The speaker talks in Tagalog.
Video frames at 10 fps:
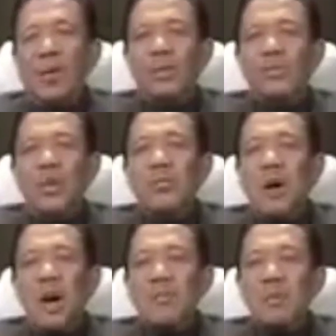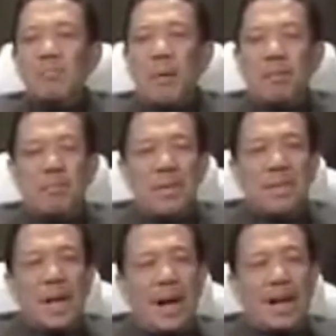Huwag mo naman kaming
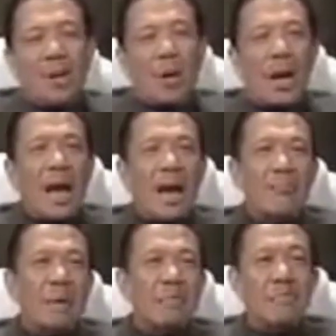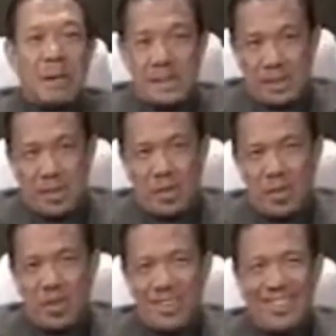pagbintangan na wala kaming
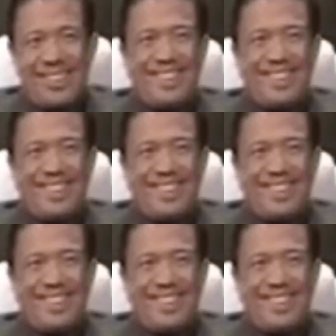Pasko.